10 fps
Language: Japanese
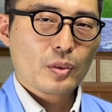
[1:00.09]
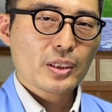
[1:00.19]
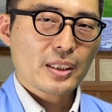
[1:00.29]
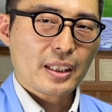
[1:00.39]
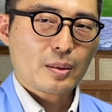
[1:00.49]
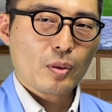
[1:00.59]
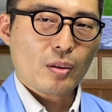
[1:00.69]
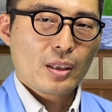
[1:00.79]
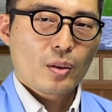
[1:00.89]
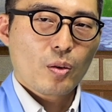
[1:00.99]
思うんですけど
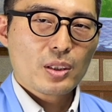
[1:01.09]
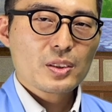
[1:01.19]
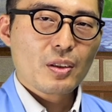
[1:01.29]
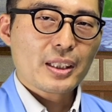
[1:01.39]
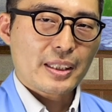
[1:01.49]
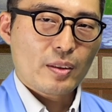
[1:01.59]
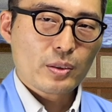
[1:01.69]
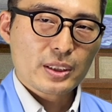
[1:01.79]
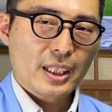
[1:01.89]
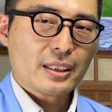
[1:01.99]
も、こういうのがですね、
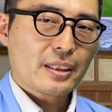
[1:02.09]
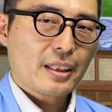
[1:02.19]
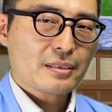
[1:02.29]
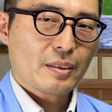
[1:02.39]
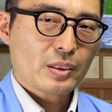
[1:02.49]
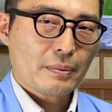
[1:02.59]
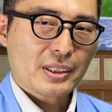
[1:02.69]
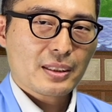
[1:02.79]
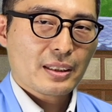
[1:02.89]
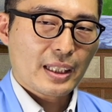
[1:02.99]
よく試験で出るんでござい
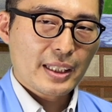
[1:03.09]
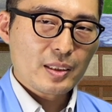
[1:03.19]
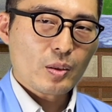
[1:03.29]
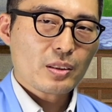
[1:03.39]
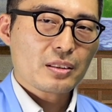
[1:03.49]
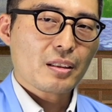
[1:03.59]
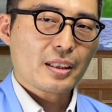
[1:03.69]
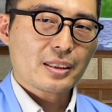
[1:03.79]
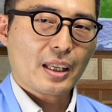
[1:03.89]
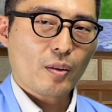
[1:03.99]
ます。で、基礎っていうのは
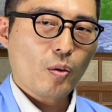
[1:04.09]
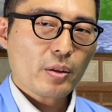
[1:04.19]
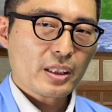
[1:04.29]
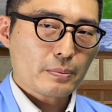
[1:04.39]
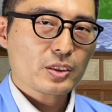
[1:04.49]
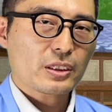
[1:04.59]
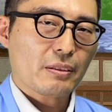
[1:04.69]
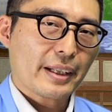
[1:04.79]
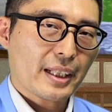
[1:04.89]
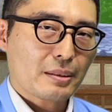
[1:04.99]
ですね、大きく種類
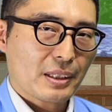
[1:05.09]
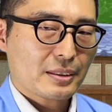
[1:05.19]
に分けられま